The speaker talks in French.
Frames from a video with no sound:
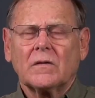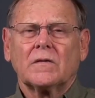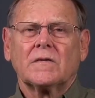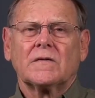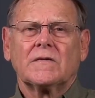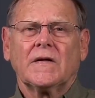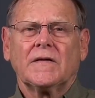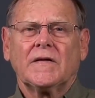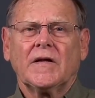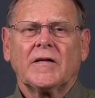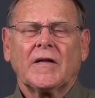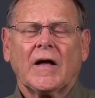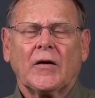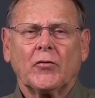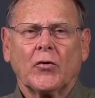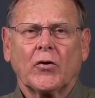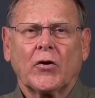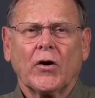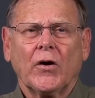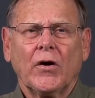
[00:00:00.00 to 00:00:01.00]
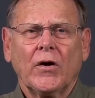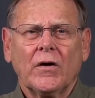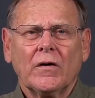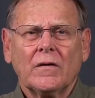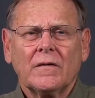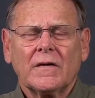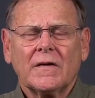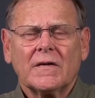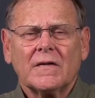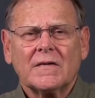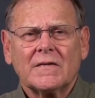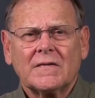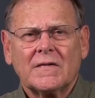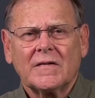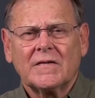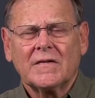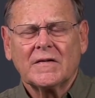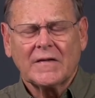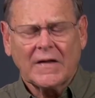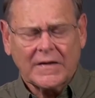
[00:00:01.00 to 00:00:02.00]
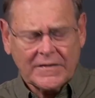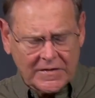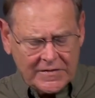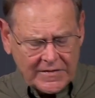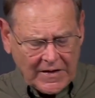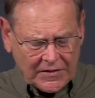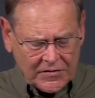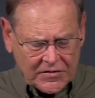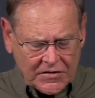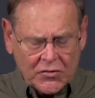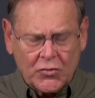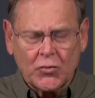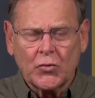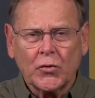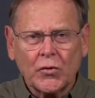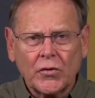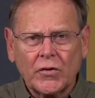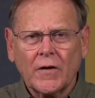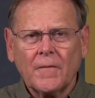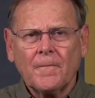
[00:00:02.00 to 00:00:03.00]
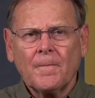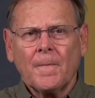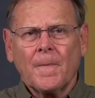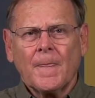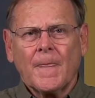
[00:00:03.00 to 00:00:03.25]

cet état de cœur, ses attitudes